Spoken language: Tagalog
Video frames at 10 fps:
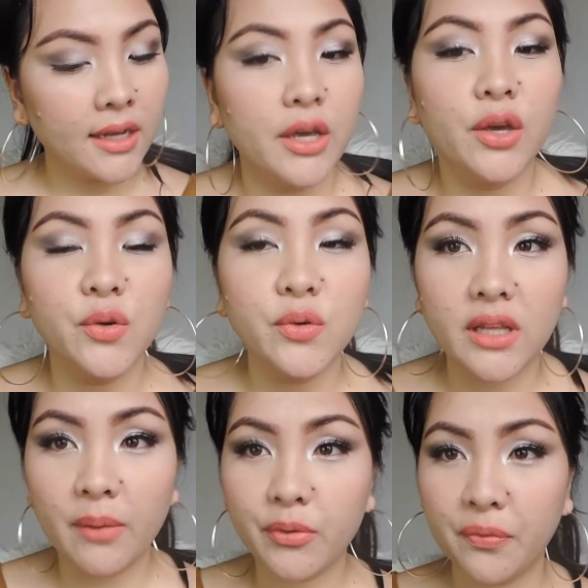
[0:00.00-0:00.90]
kayo yung
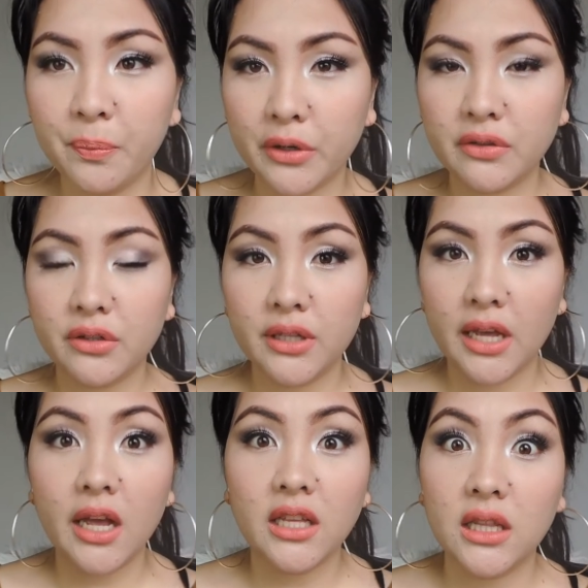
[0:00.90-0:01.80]
type of person
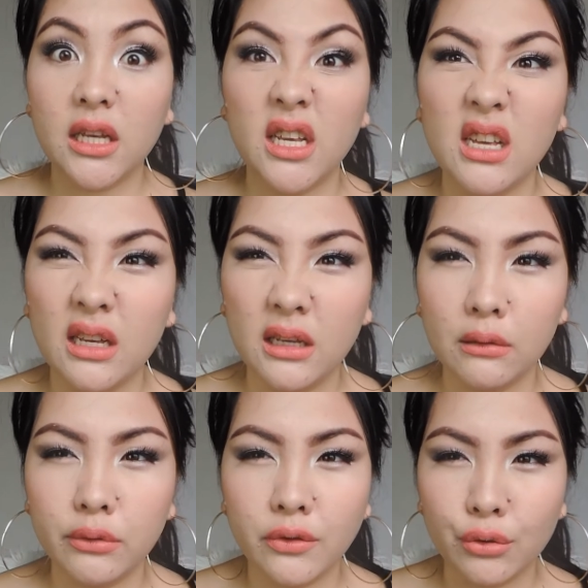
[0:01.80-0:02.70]
na hindi
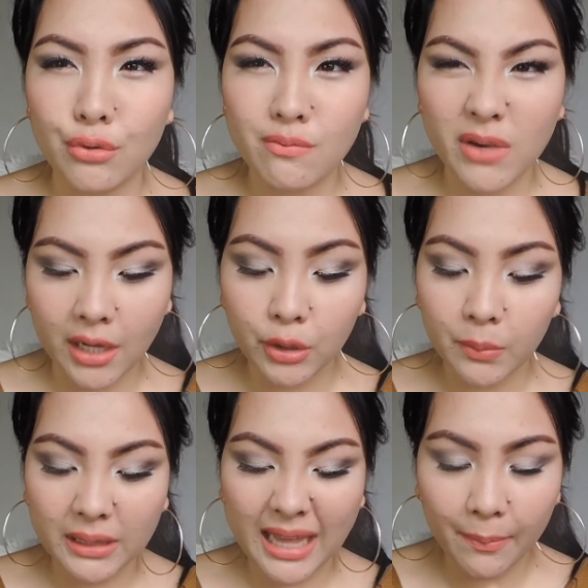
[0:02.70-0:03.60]
gusto yung
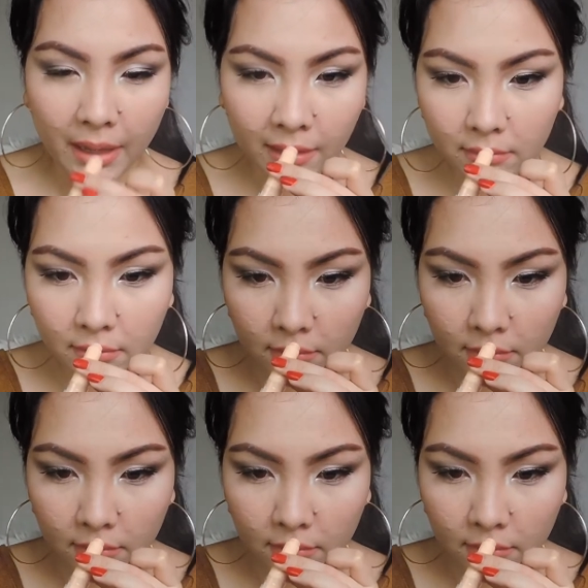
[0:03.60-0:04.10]
masyadong matapang.